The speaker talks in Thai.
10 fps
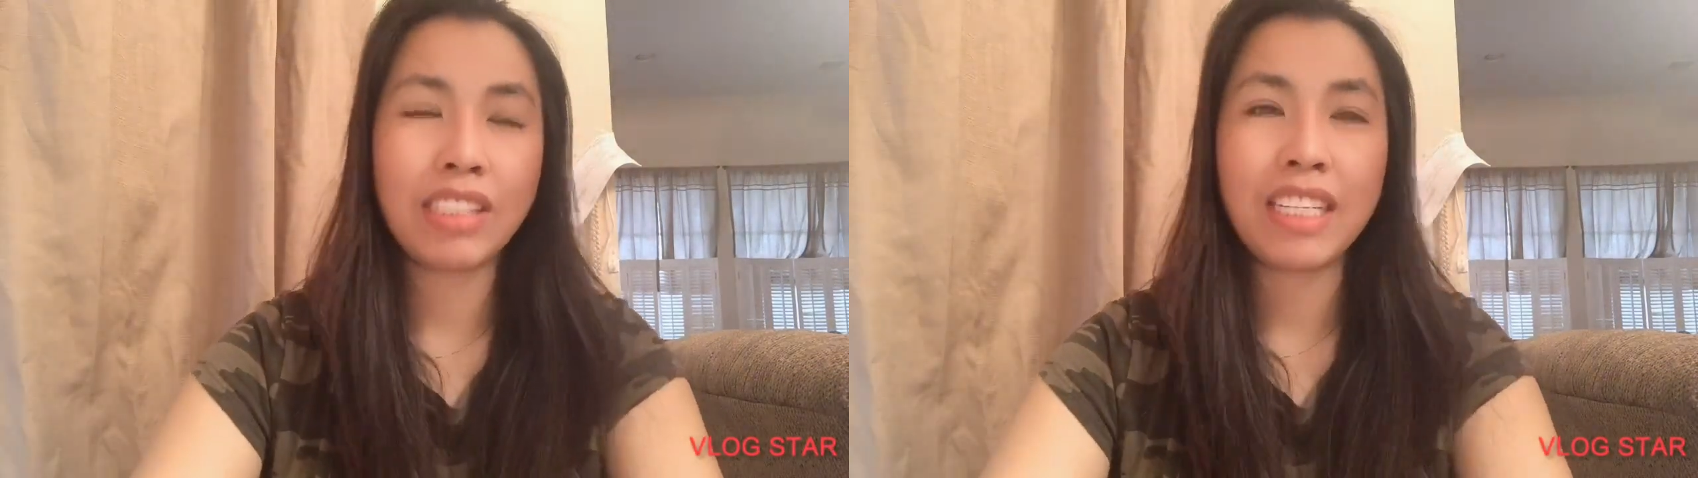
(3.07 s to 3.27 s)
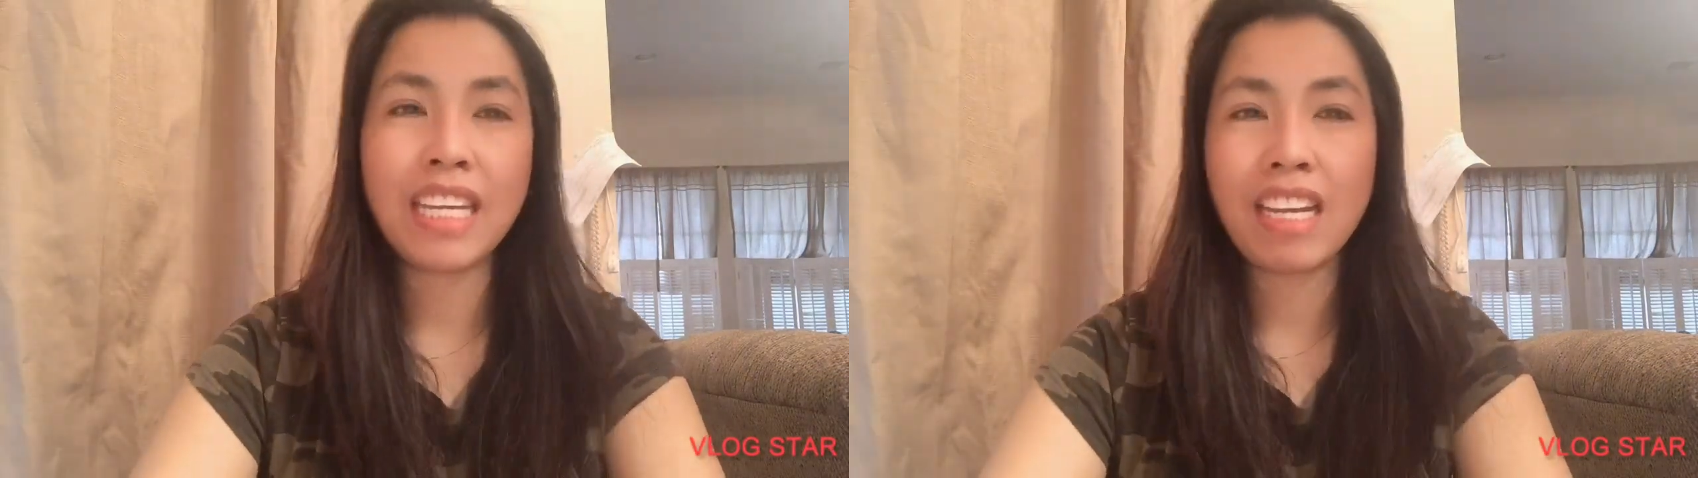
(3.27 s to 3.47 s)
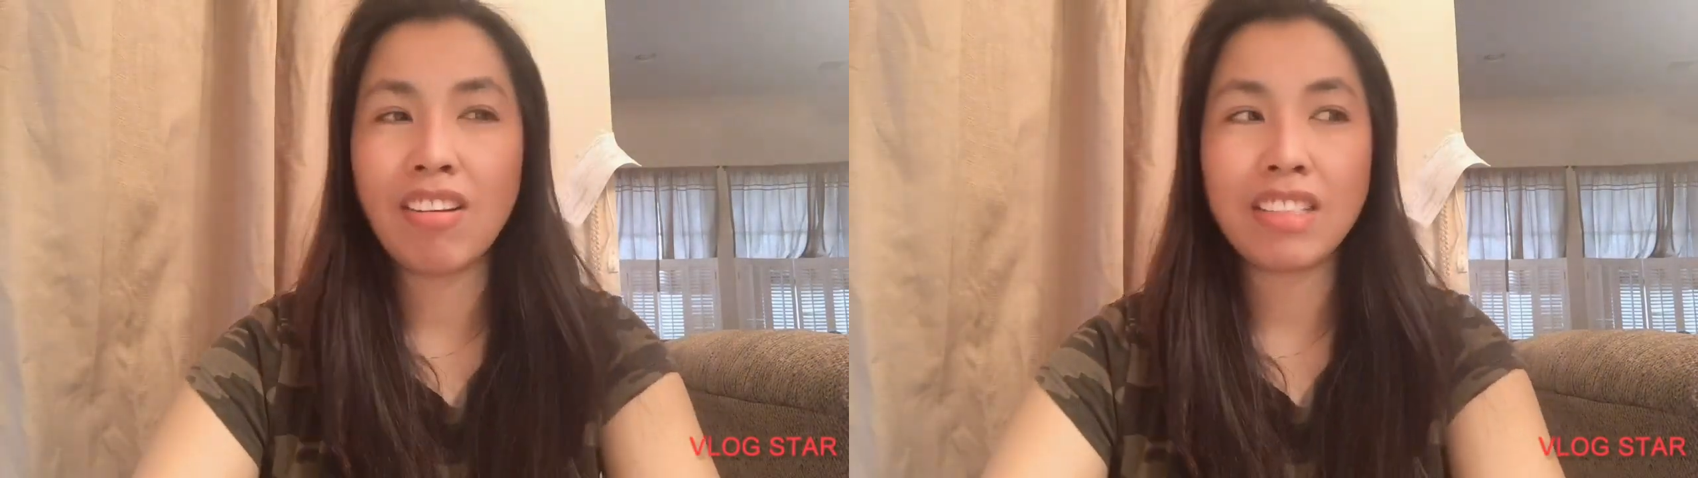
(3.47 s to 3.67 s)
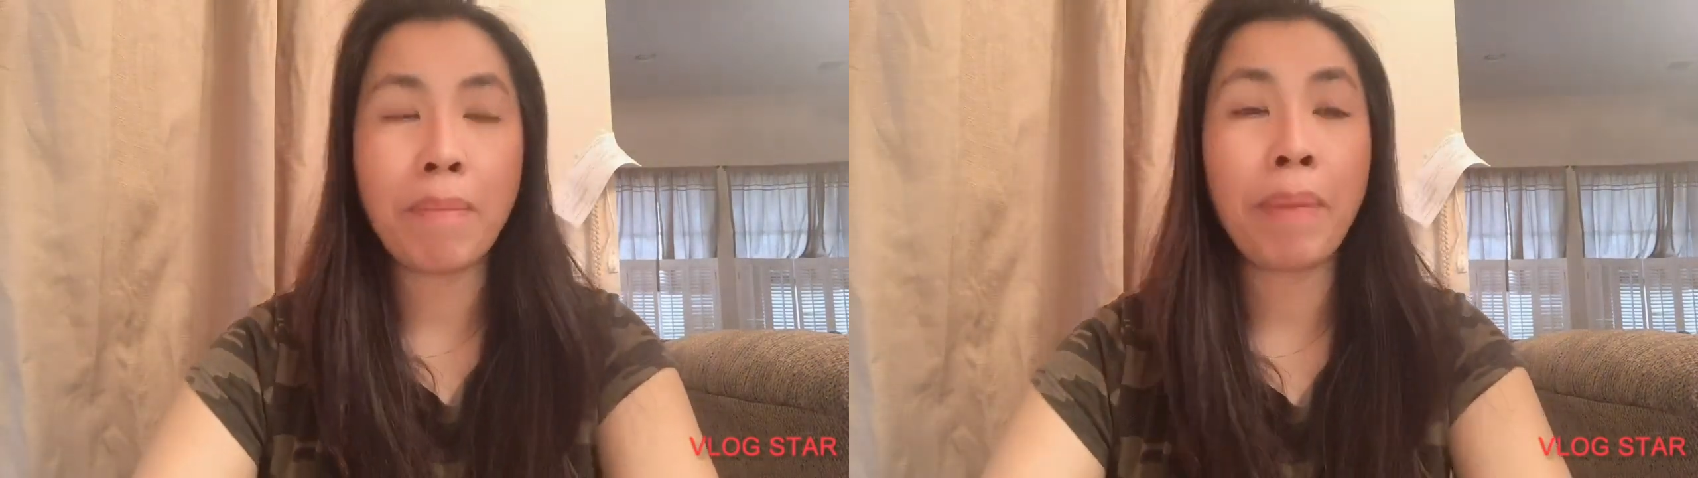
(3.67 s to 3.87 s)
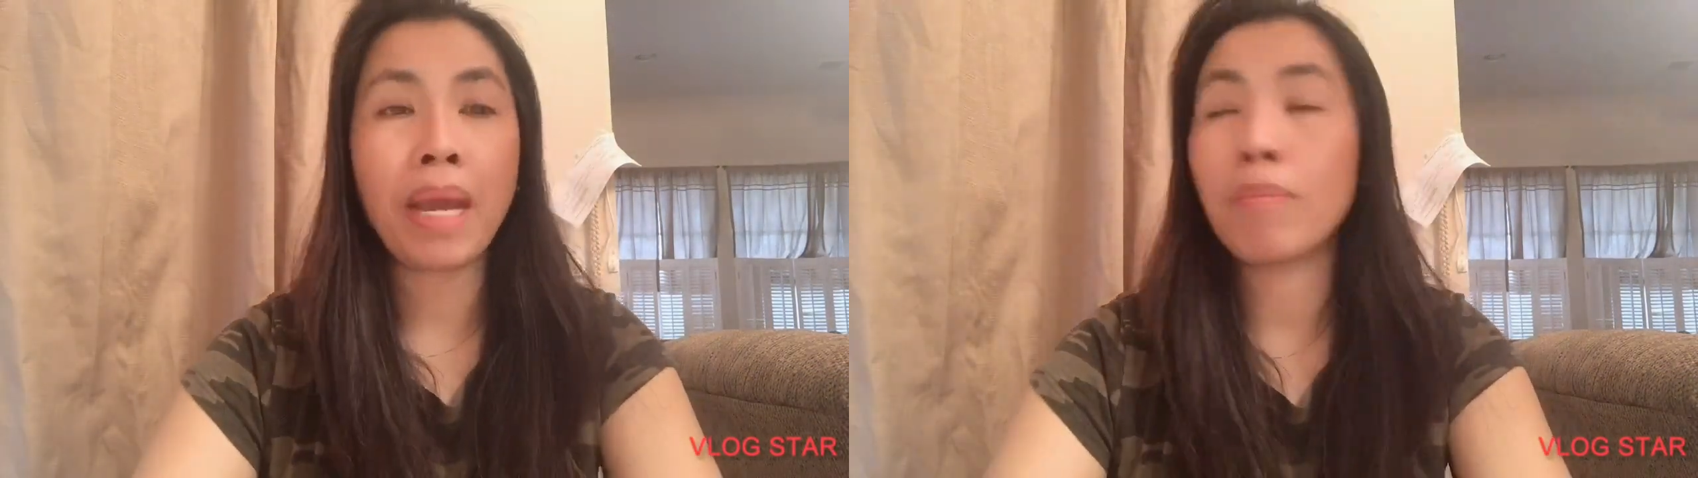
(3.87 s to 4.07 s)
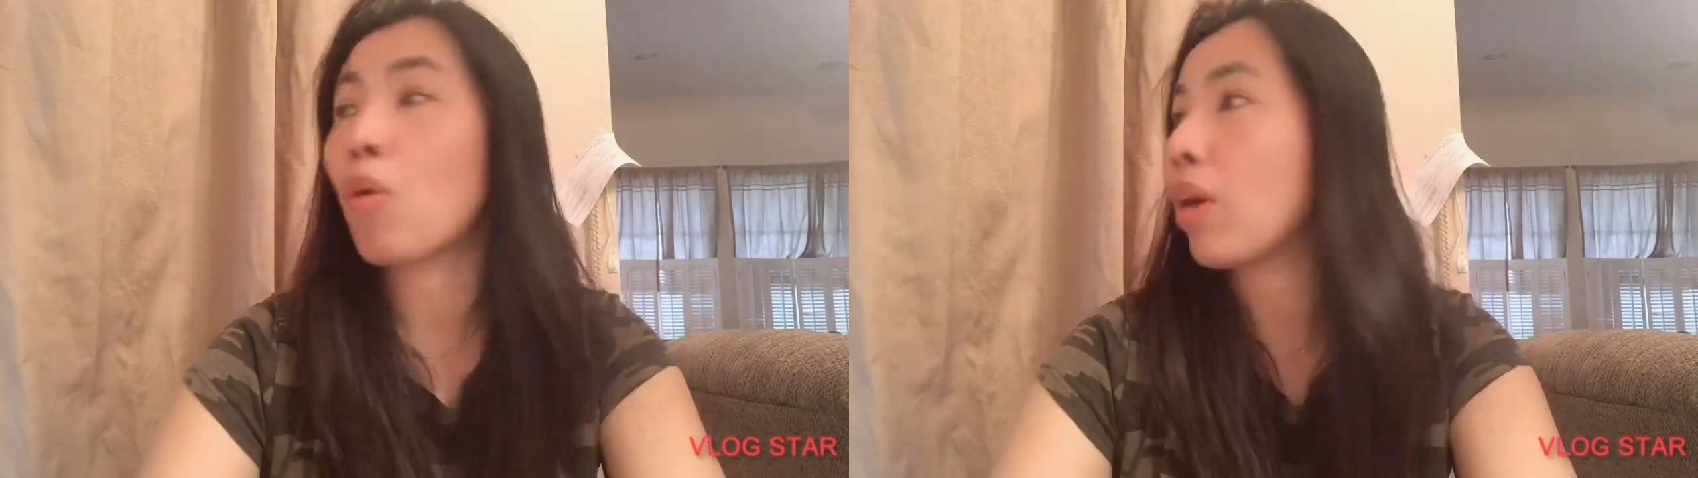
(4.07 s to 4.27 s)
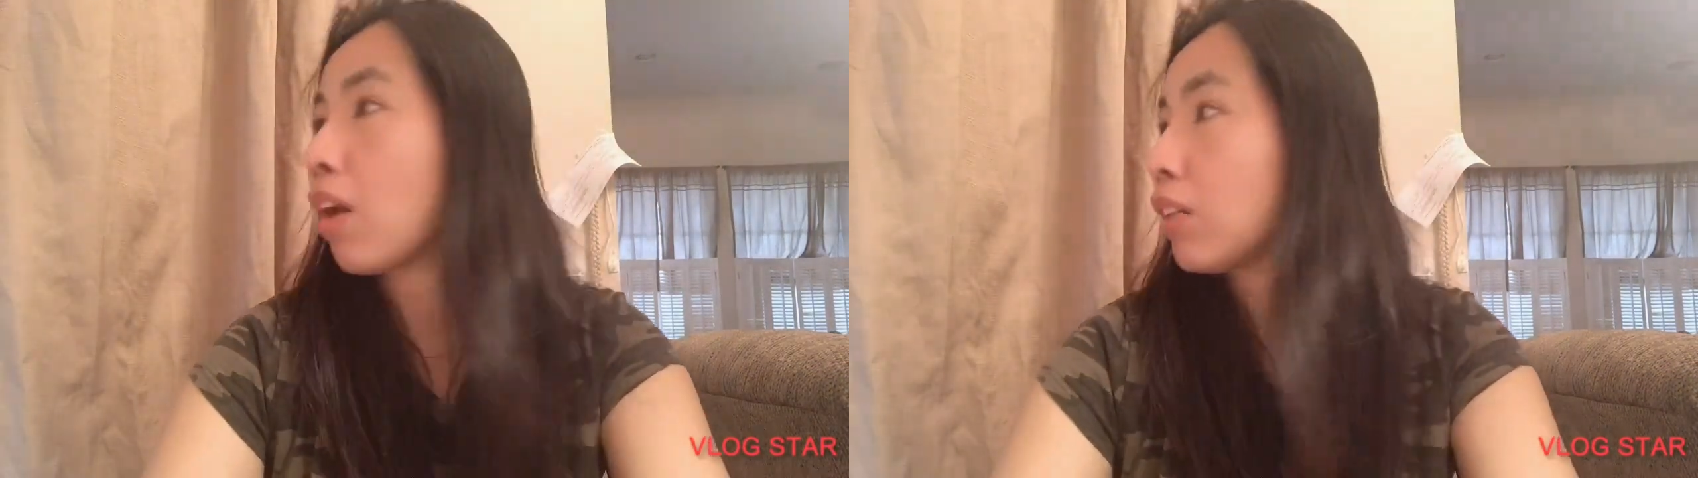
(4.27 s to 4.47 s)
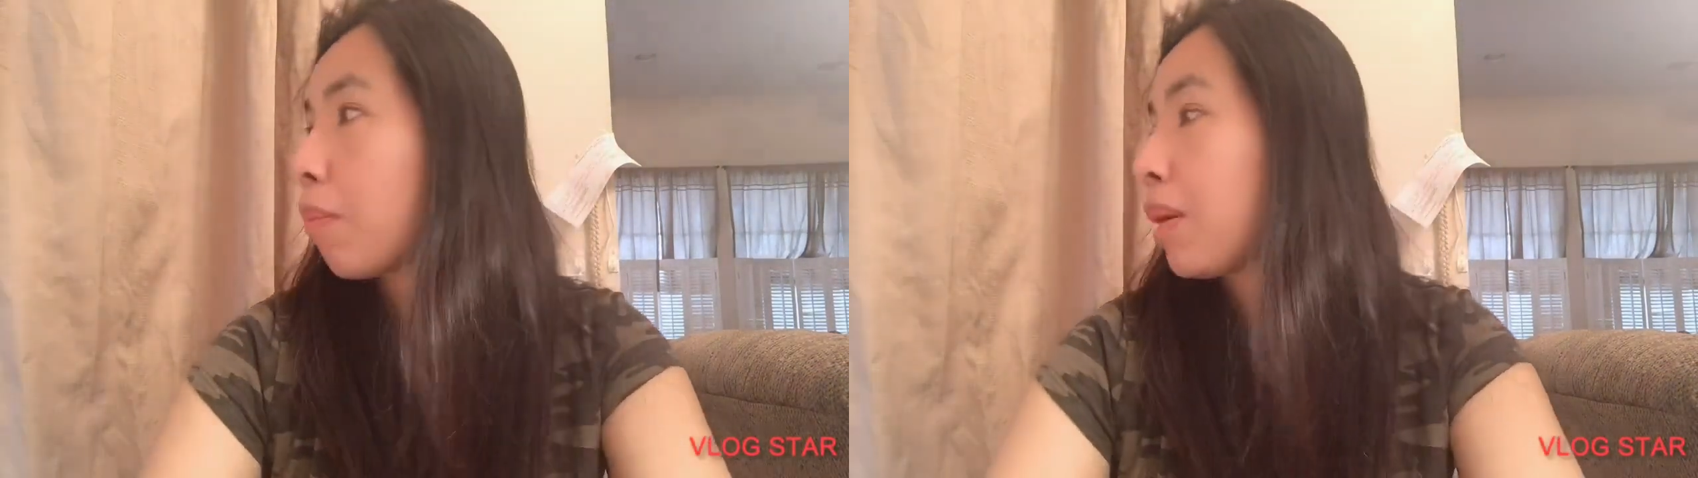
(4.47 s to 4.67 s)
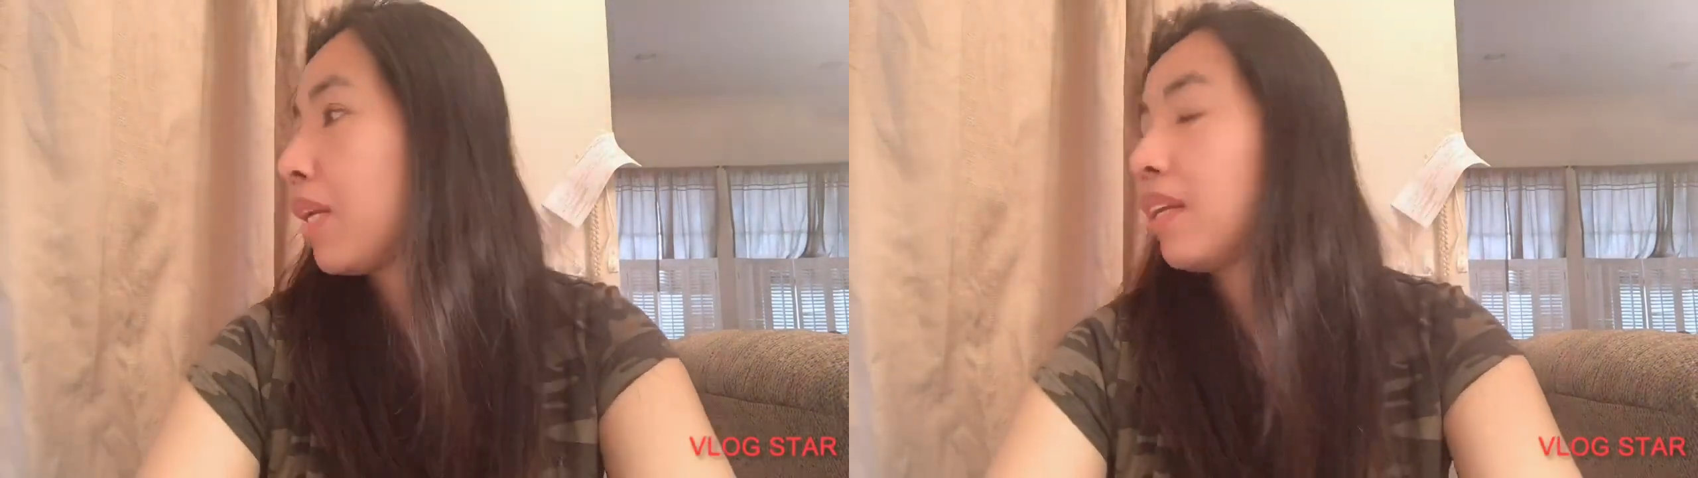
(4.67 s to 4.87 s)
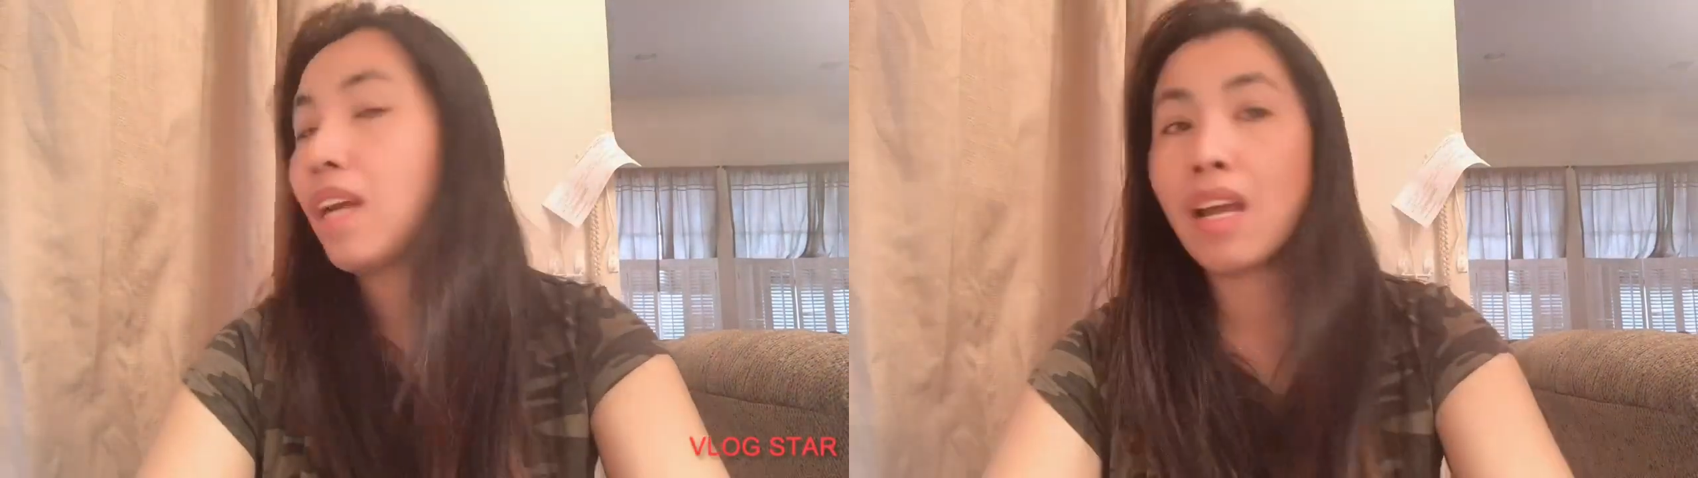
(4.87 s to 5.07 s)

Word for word: ที่นี่เนาะจะแปดโมงแล้วแต่มืด